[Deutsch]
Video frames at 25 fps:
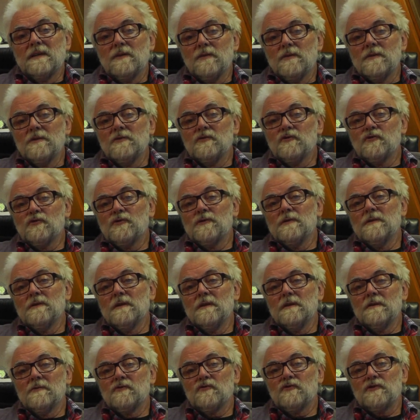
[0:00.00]

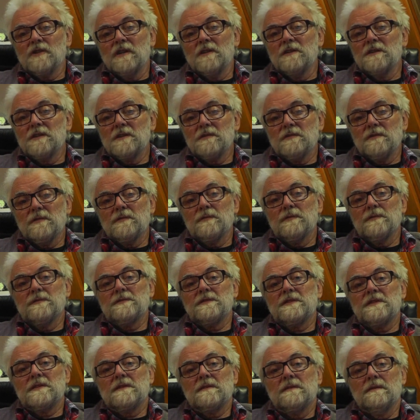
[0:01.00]
Kundenschulungen stand ich vor
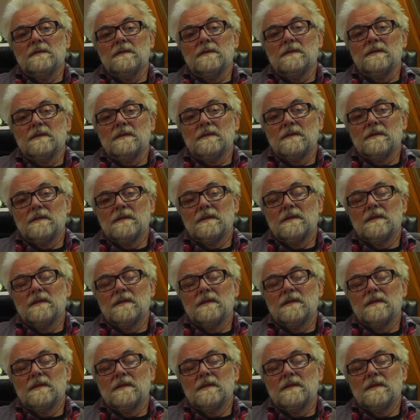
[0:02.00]
50 Leuten.